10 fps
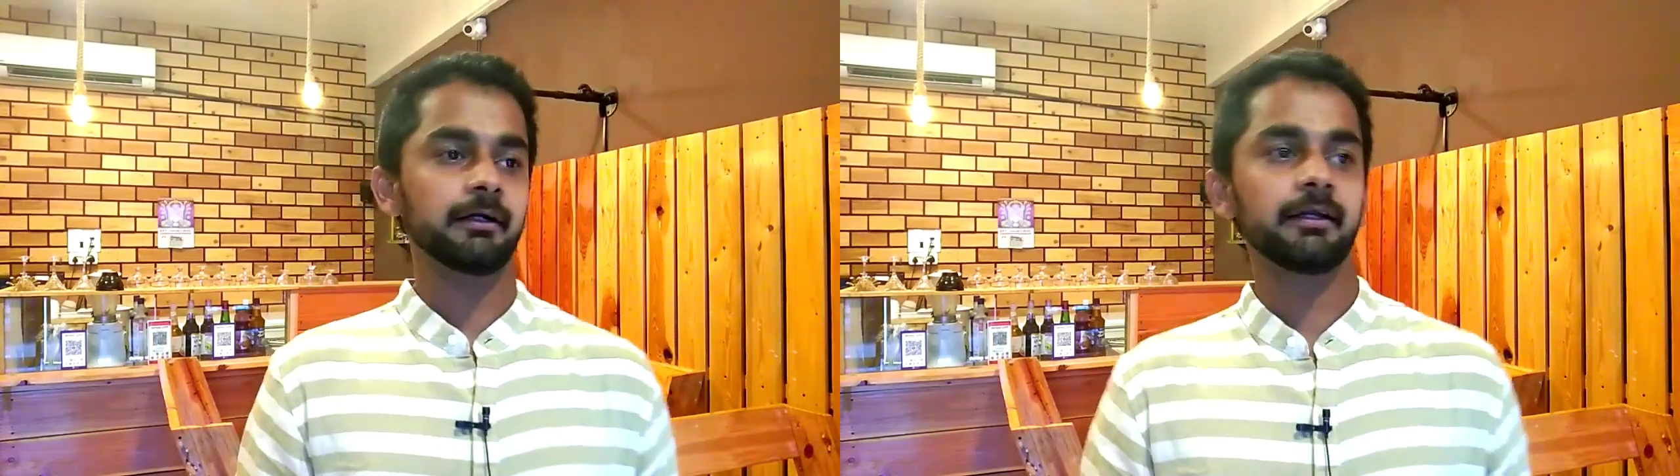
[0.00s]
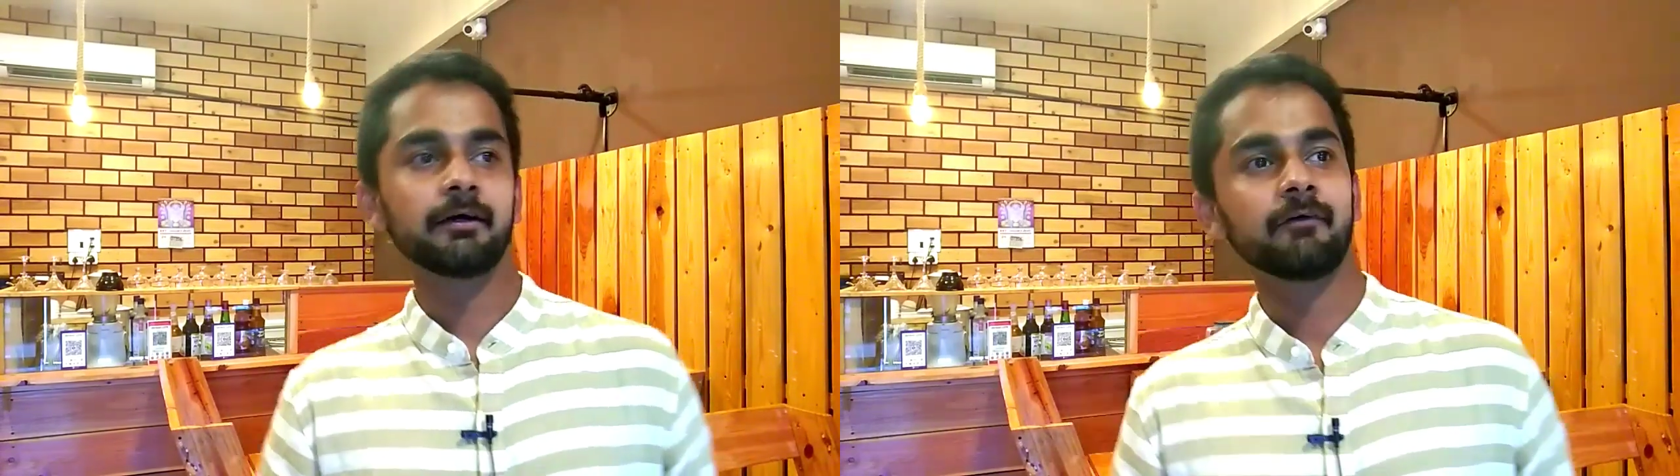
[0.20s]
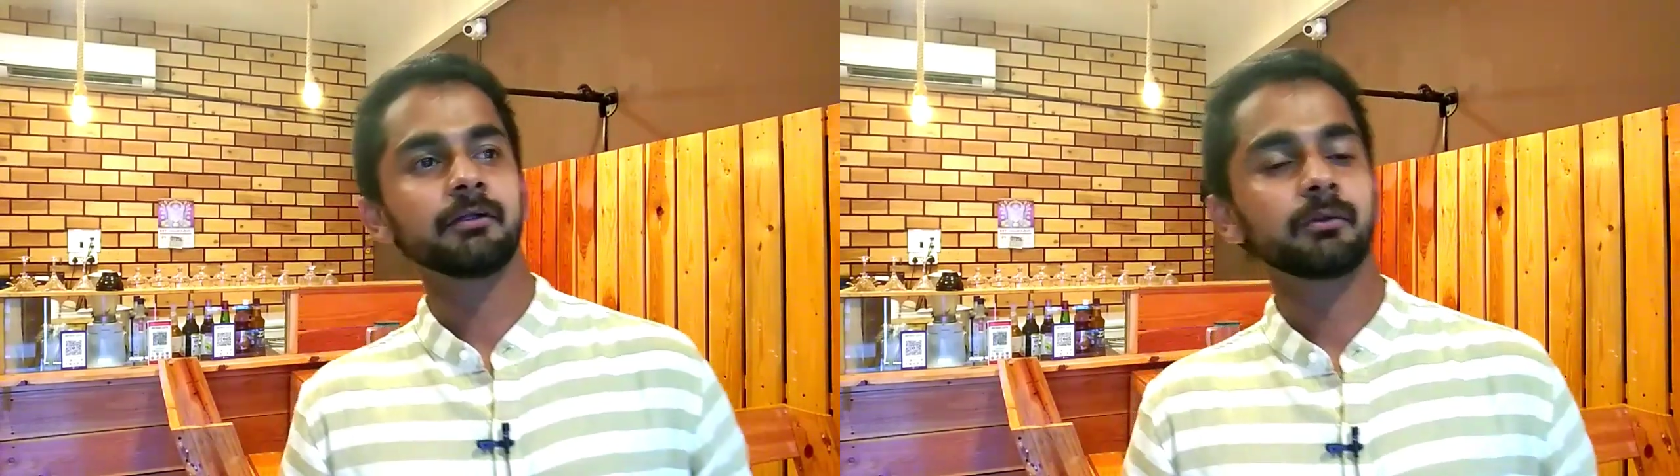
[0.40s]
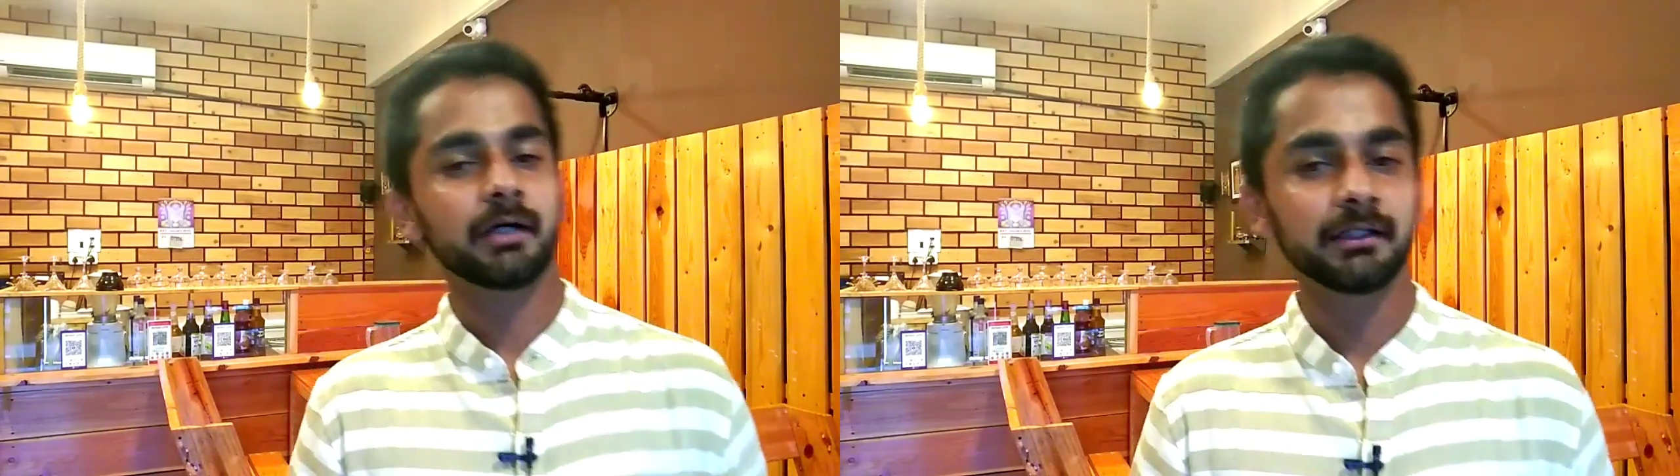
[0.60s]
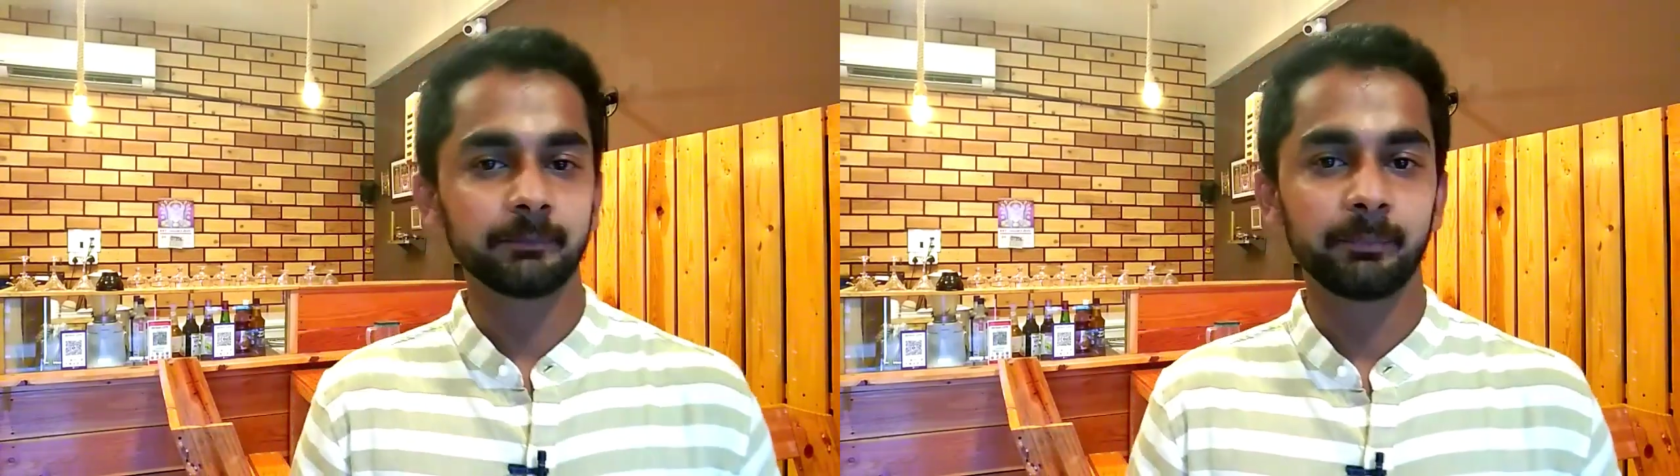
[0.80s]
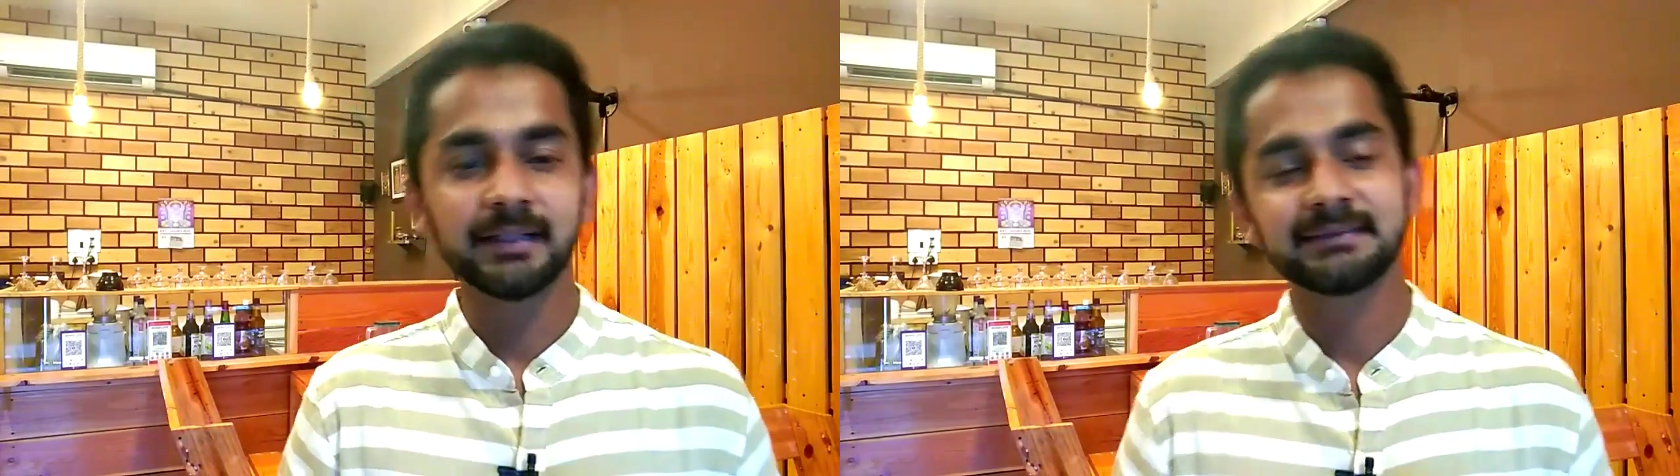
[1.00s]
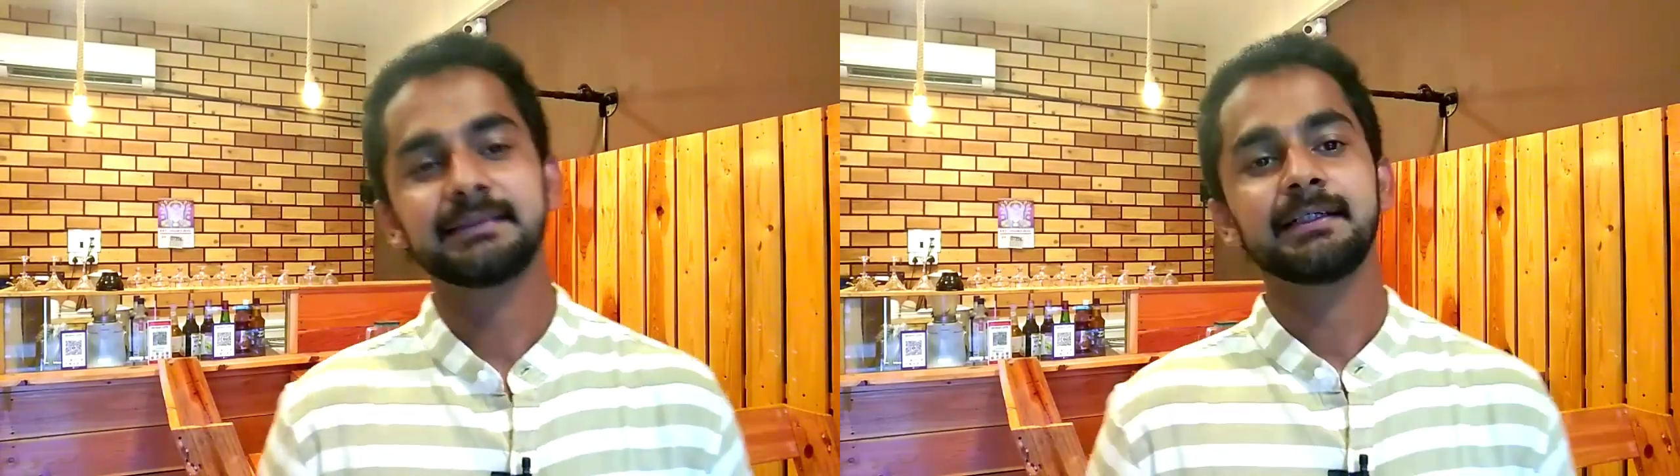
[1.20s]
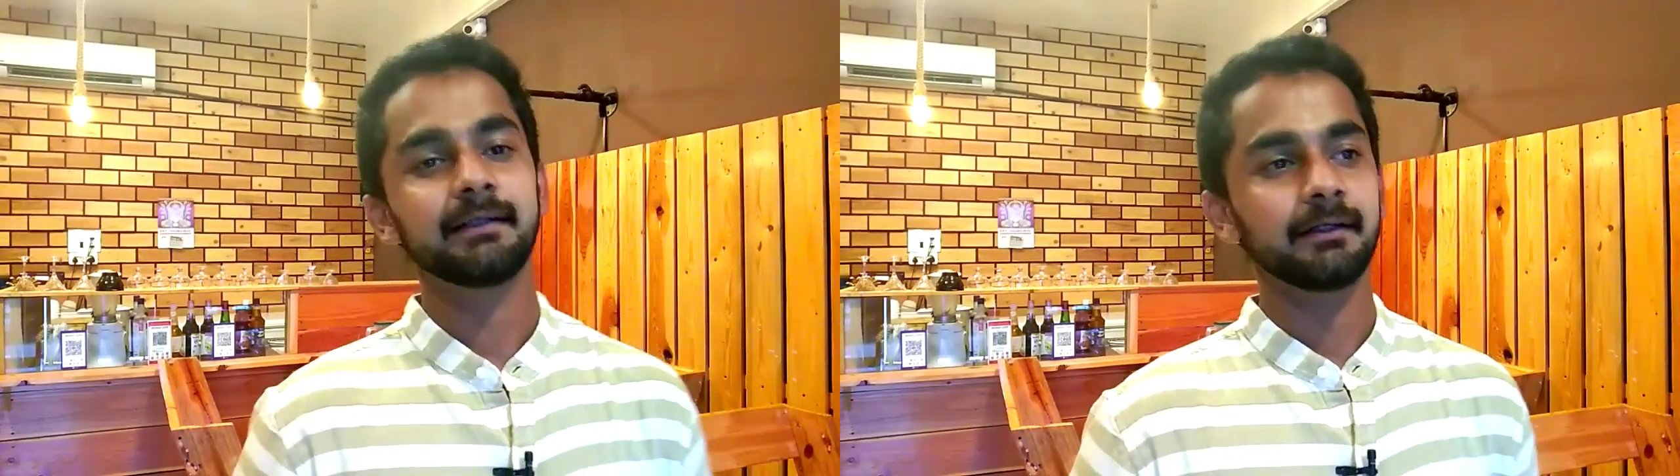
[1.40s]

நீங்கள் வந்து உட்காந்து பேசி